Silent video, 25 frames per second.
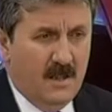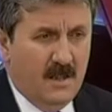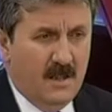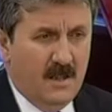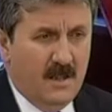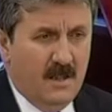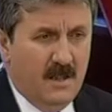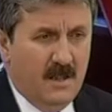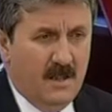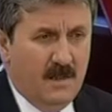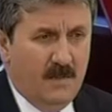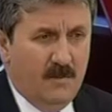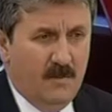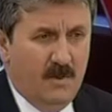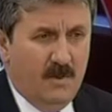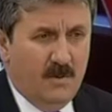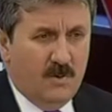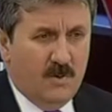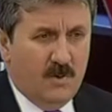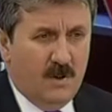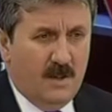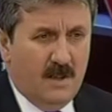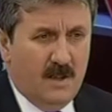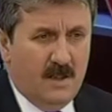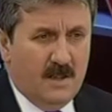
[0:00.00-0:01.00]
E, mevcut
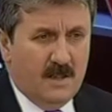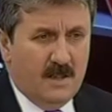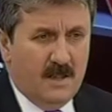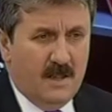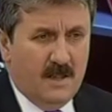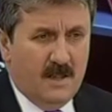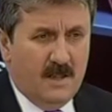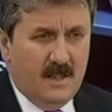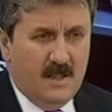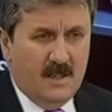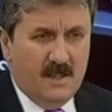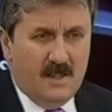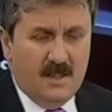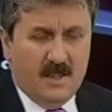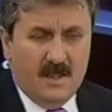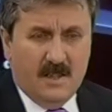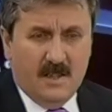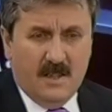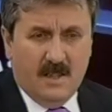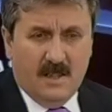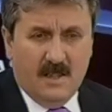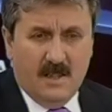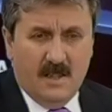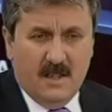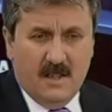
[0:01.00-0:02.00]
anayasayı
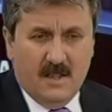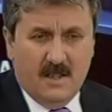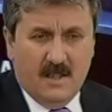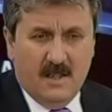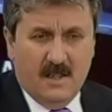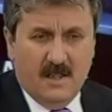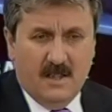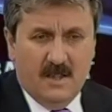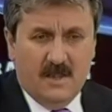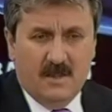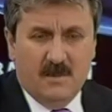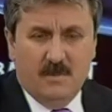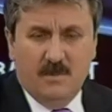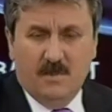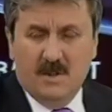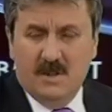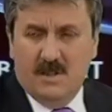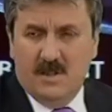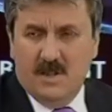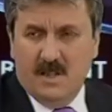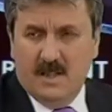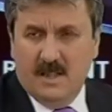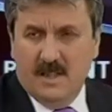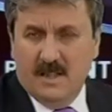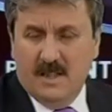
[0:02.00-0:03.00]
değiştireceklerine de hiçbir
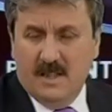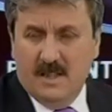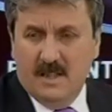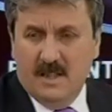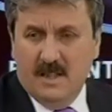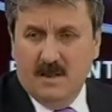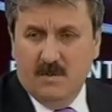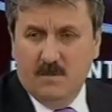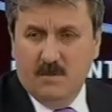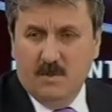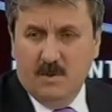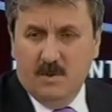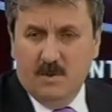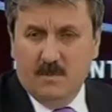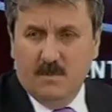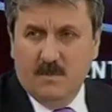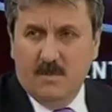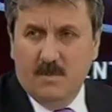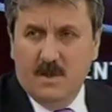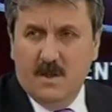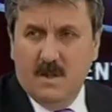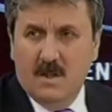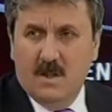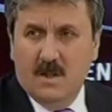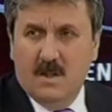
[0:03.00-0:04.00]
şekilde inanmıyorum.
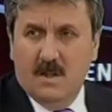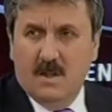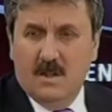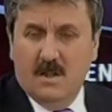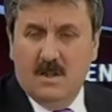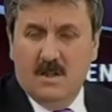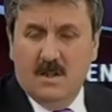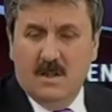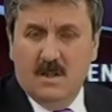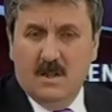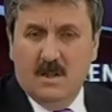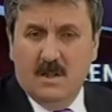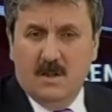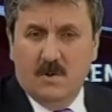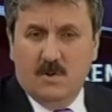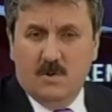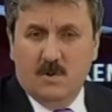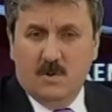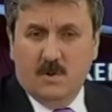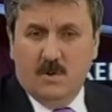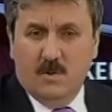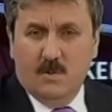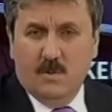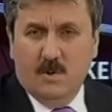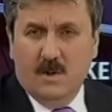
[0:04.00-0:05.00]
E,
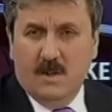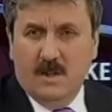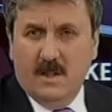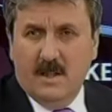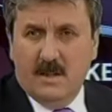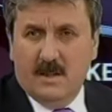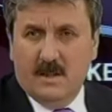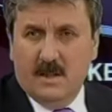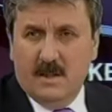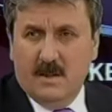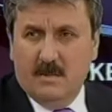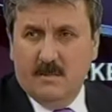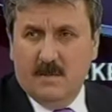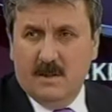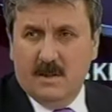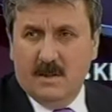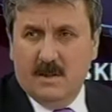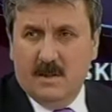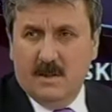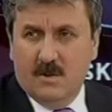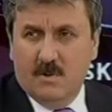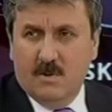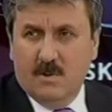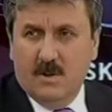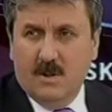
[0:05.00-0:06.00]
çünkü bu anayasadan
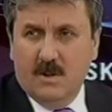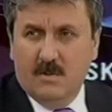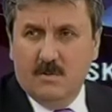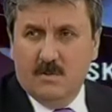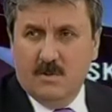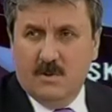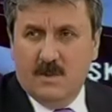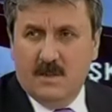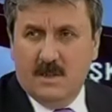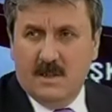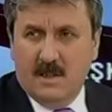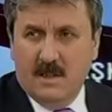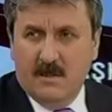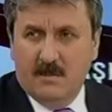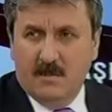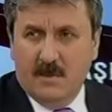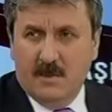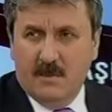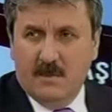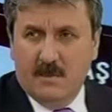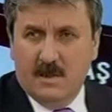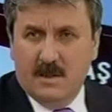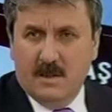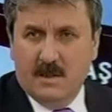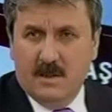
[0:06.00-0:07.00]
besleniyorlar, bu sistemden
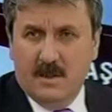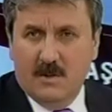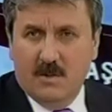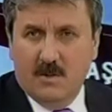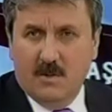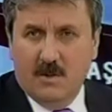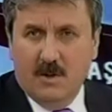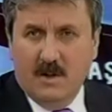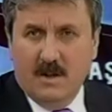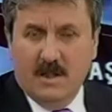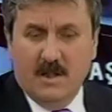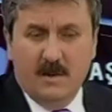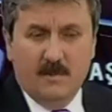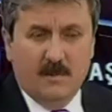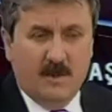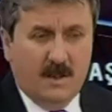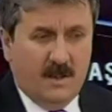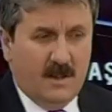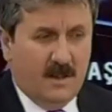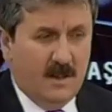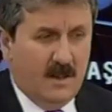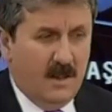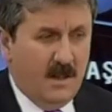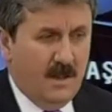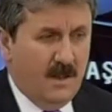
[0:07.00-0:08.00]
besleniyorlar. Hem
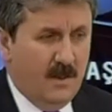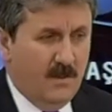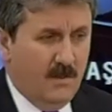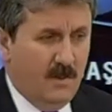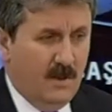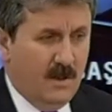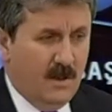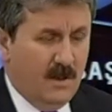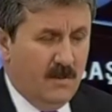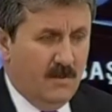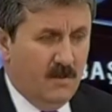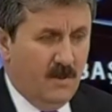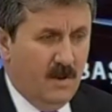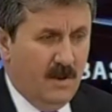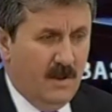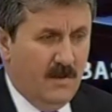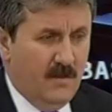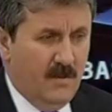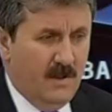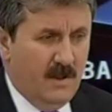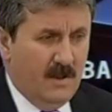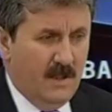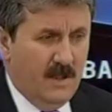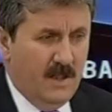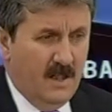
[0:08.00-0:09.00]
iktidar hem ana
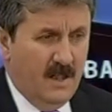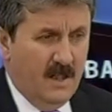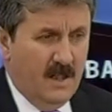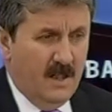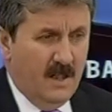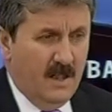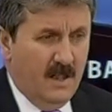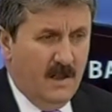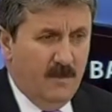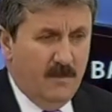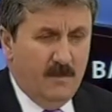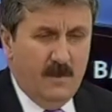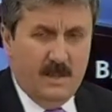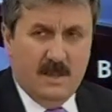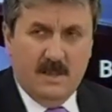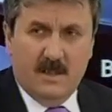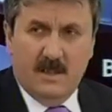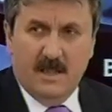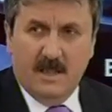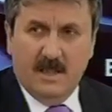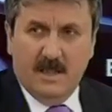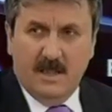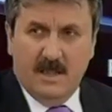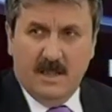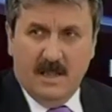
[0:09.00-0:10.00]
muhalefet hem
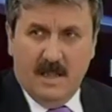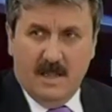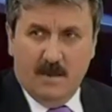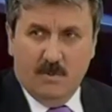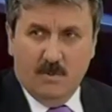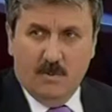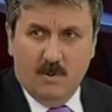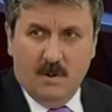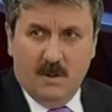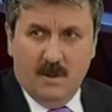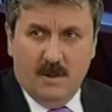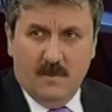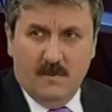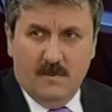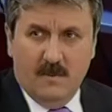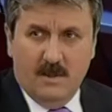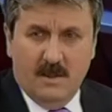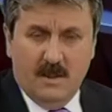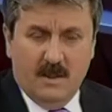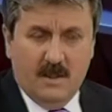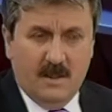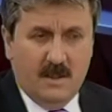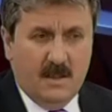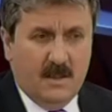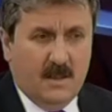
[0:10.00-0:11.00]
meclisteki diğer muhalefet
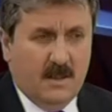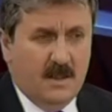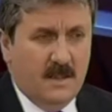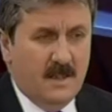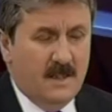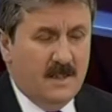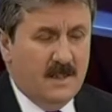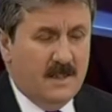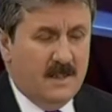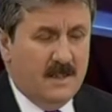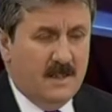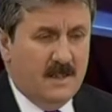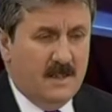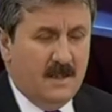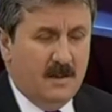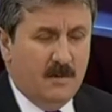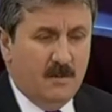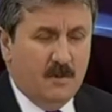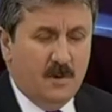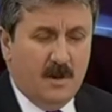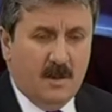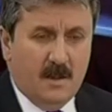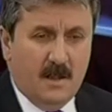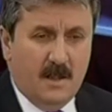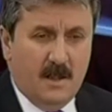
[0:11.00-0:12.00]
ikisi de
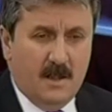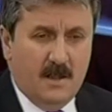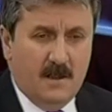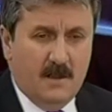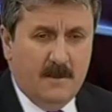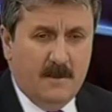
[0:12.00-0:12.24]
buna dahil.